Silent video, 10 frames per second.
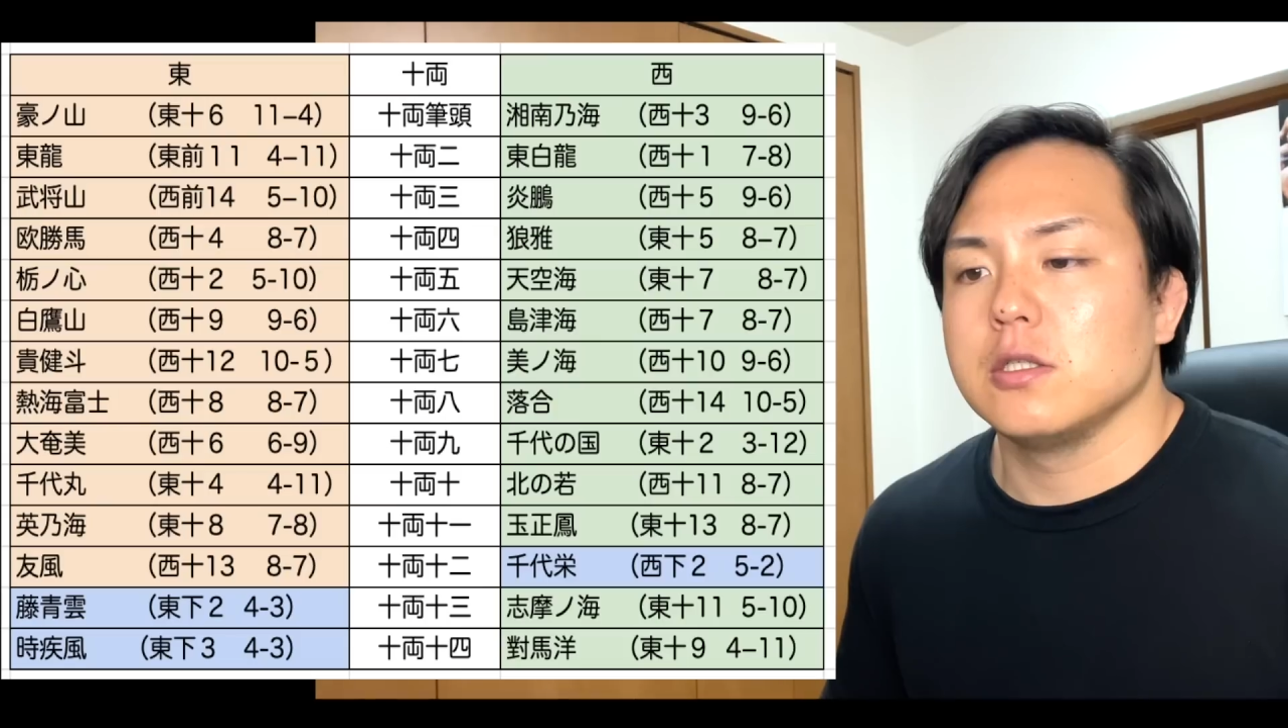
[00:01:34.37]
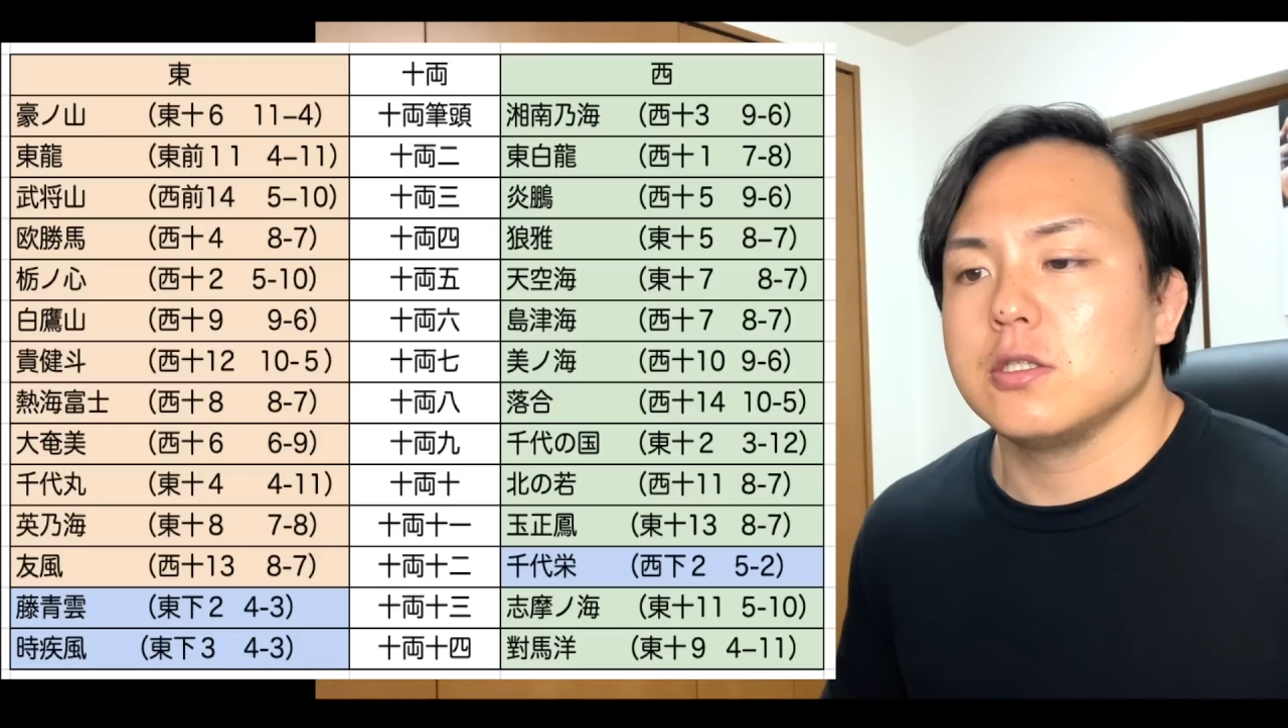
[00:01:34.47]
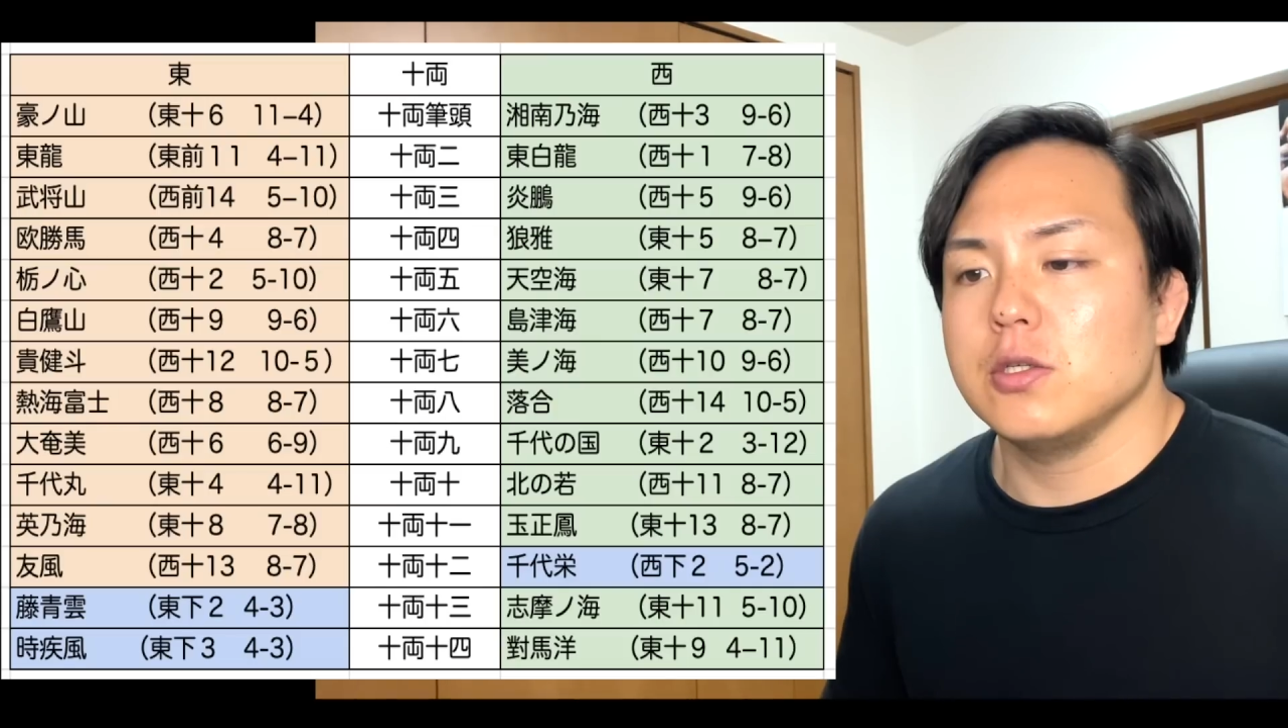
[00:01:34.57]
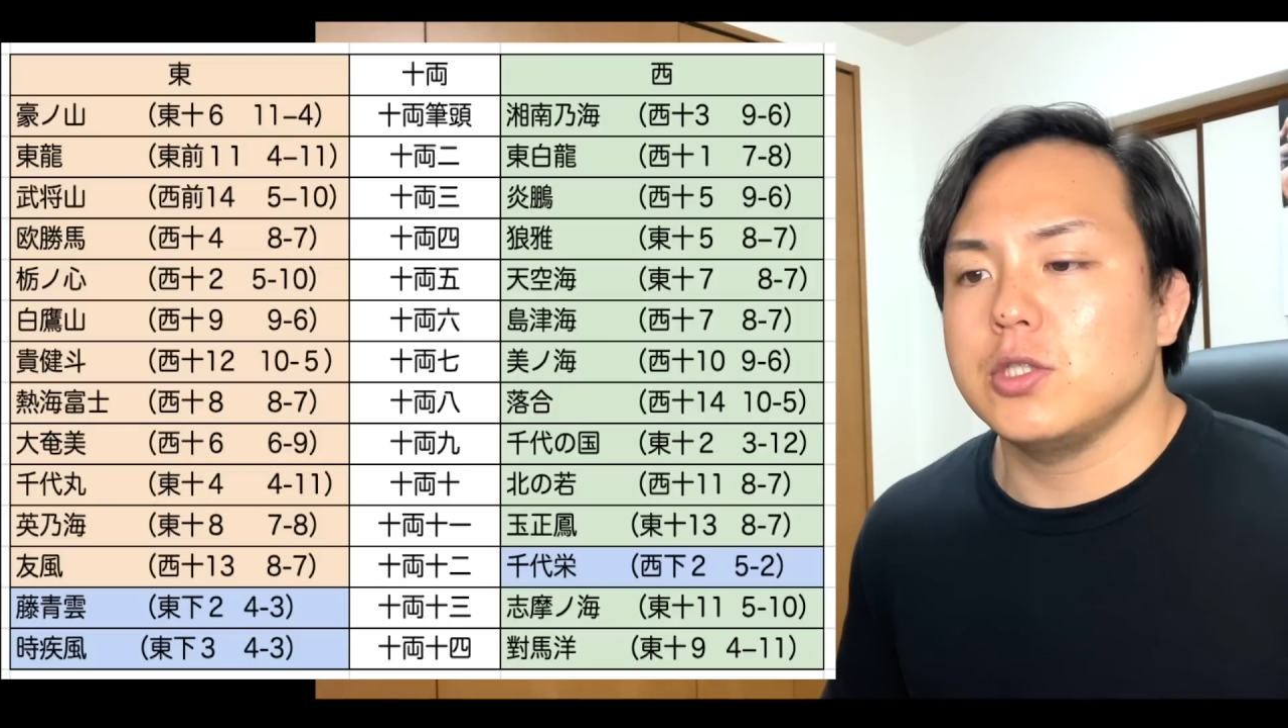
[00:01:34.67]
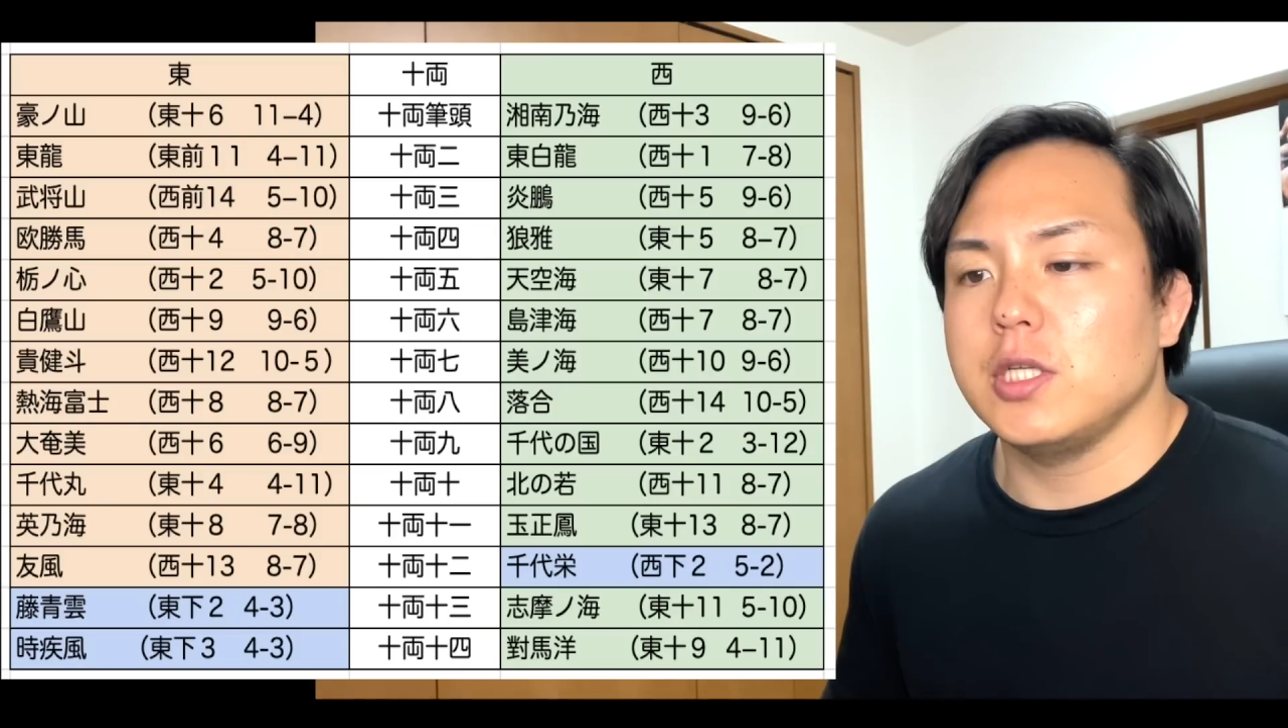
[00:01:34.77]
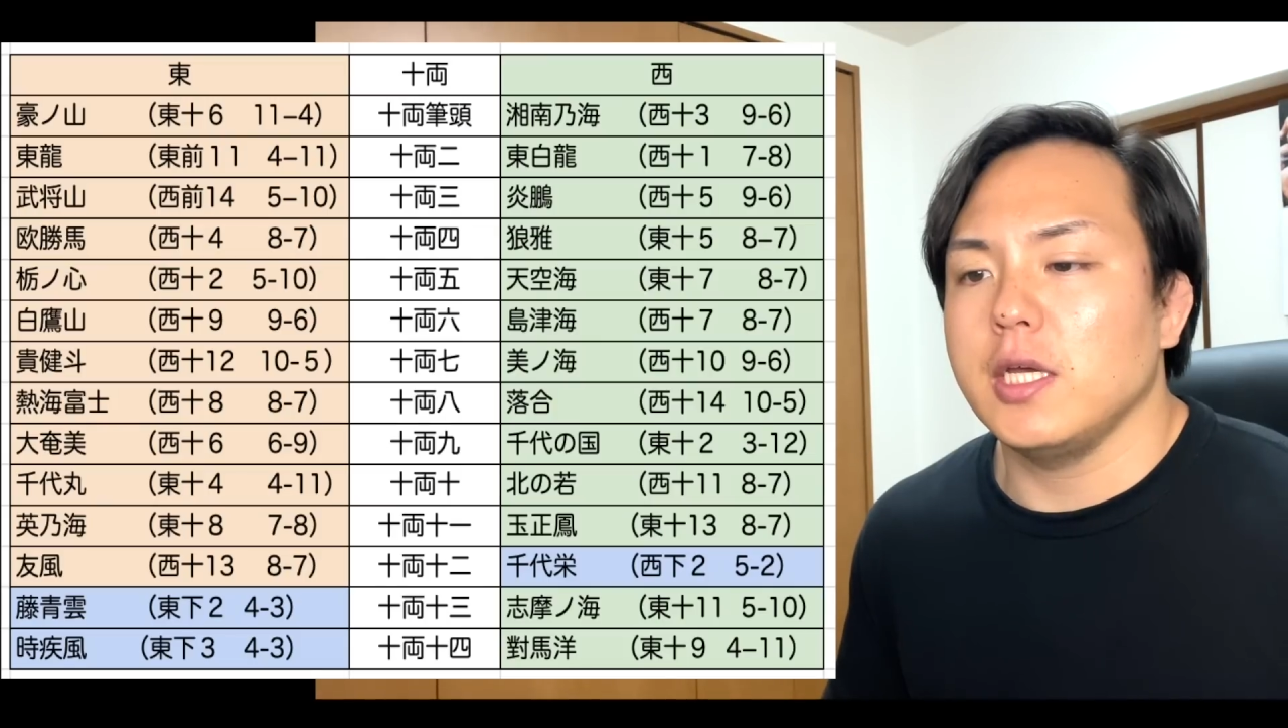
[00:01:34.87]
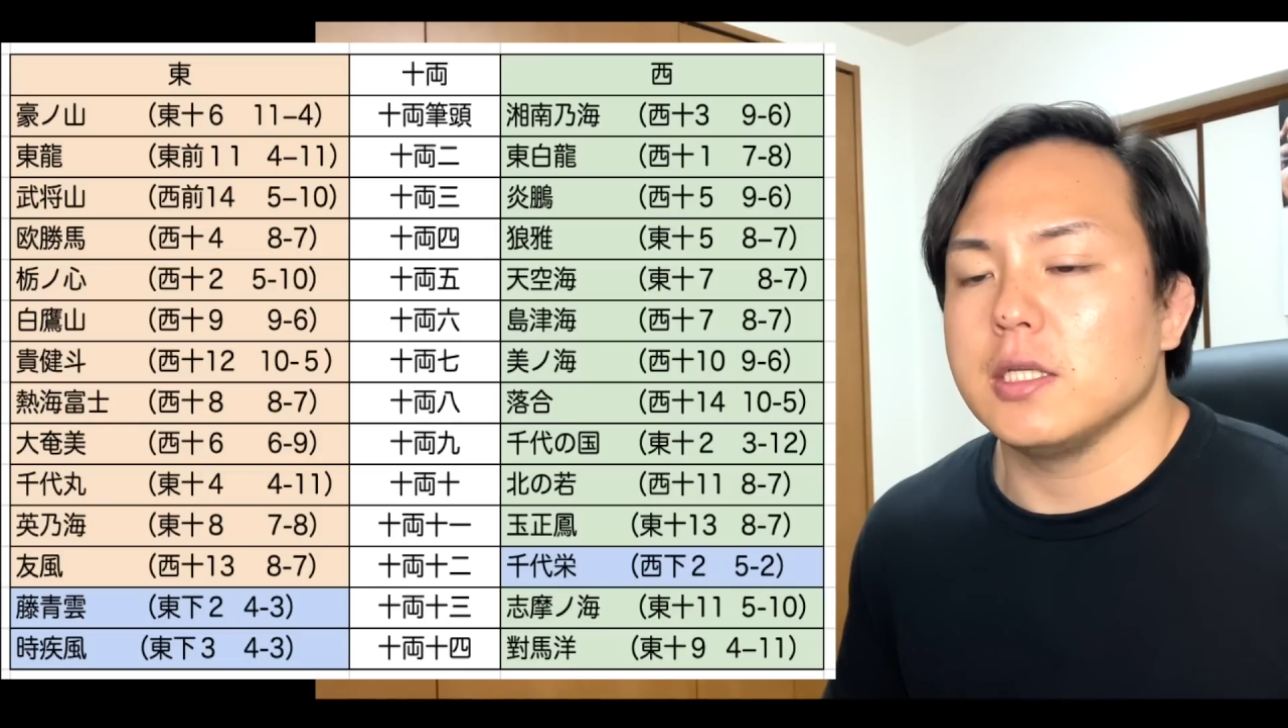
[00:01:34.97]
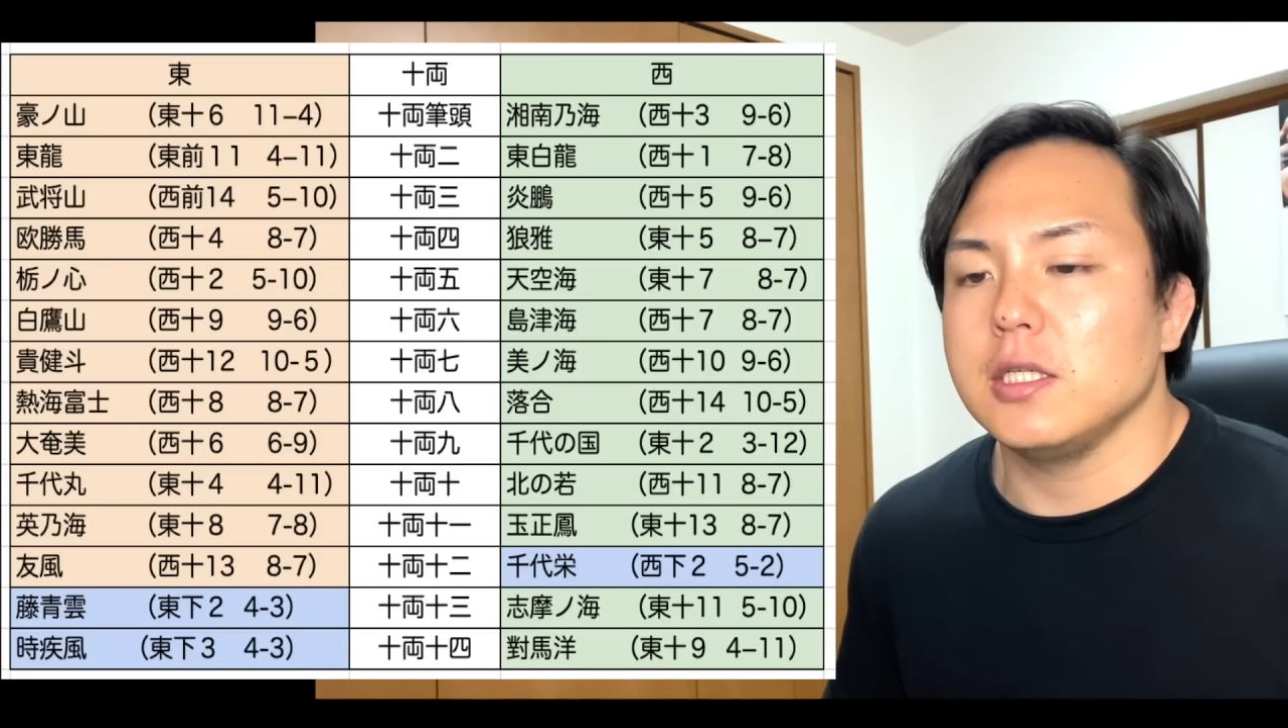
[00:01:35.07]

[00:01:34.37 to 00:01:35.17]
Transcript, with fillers: そして